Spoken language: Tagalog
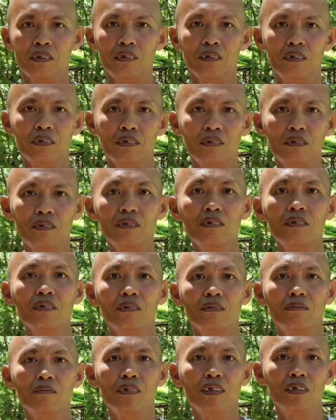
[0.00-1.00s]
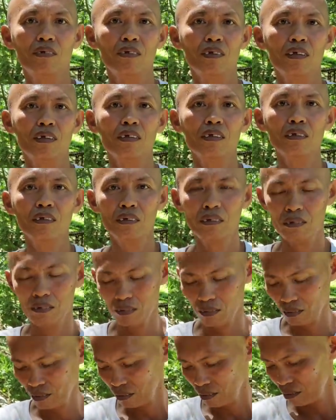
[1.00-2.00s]
na yan muunom na
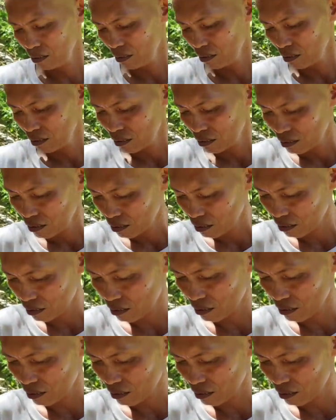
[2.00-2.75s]
katuig guys